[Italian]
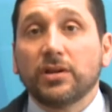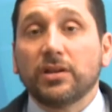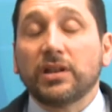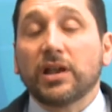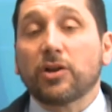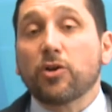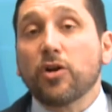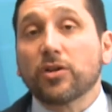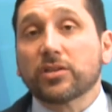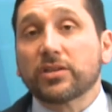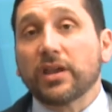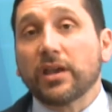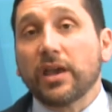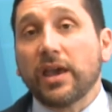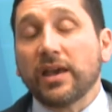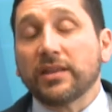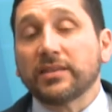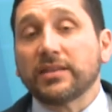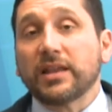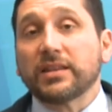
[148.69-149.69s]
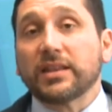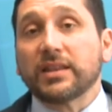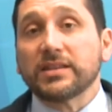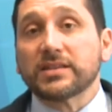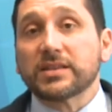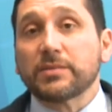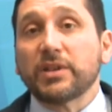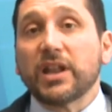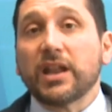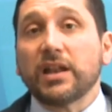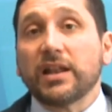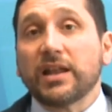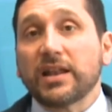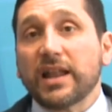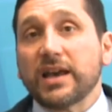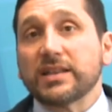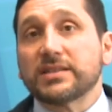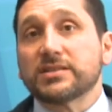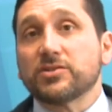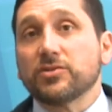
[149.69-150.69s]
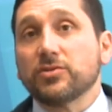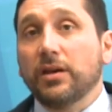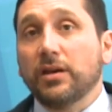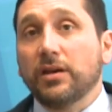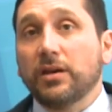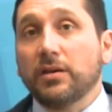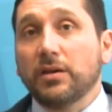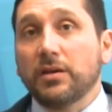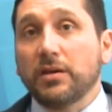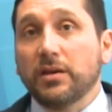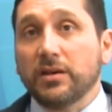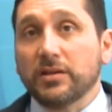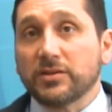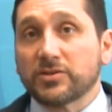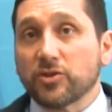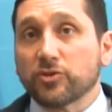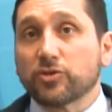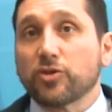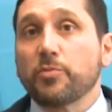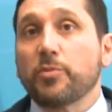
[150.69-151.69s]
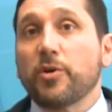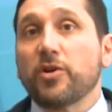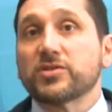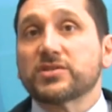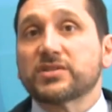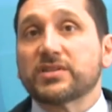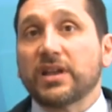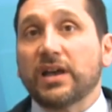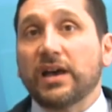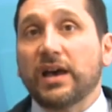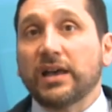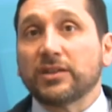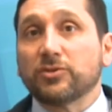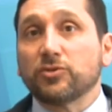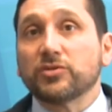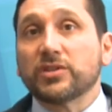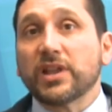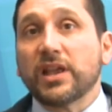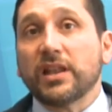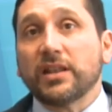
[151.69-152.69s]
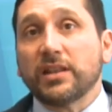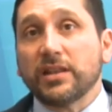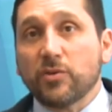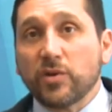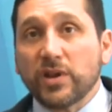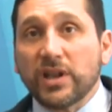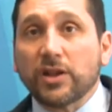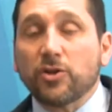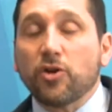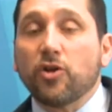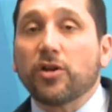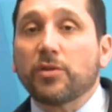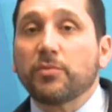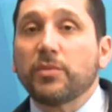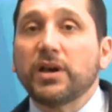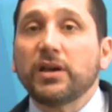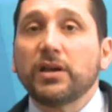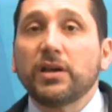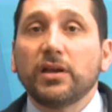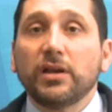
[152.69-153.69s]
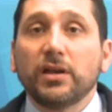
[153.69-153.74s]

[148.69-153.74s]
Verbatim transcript: La Corte è andata ad esaminare la razio eh, sottoposta a tutela di quella norma,